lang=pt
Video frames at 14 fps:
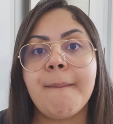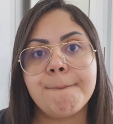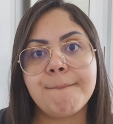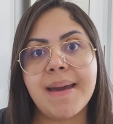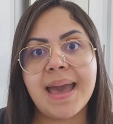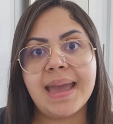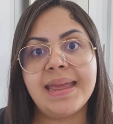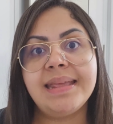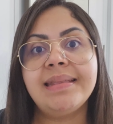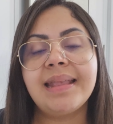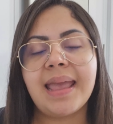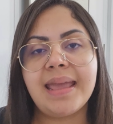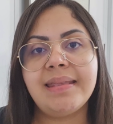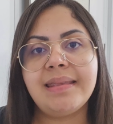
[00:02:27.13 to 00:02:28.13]
Mas
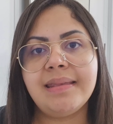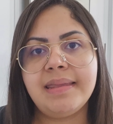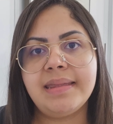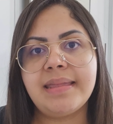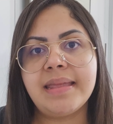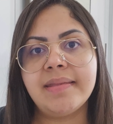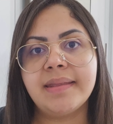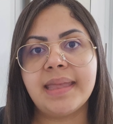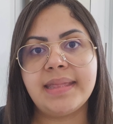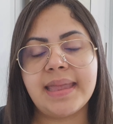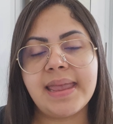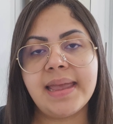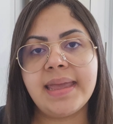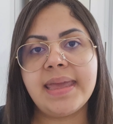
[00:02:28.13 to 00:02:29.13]
esses itens que
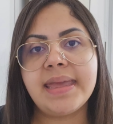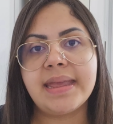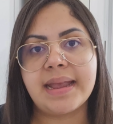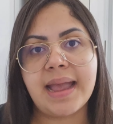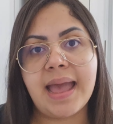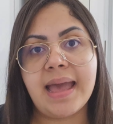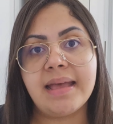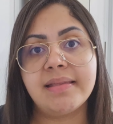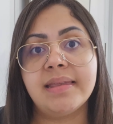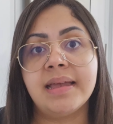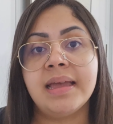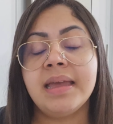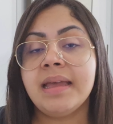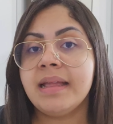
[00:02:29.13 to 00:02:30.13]
tem aqui em casa